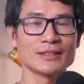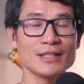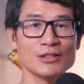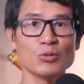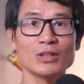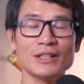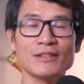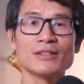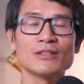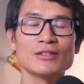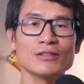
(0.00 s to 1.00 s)
但是我也，
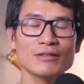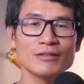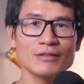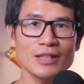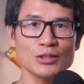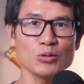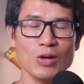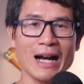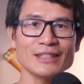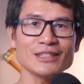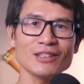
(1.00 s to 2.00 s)
但是我
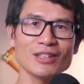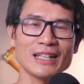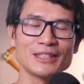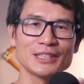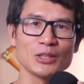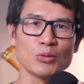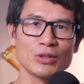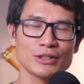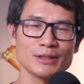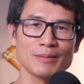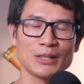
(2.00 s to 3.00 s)
还是要感谢我
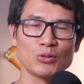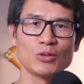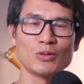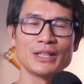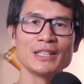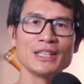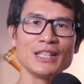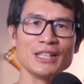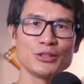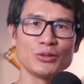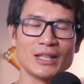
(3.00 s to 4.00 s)
四百多位
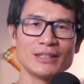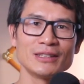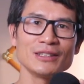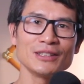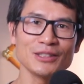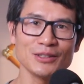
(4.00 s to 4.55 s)
原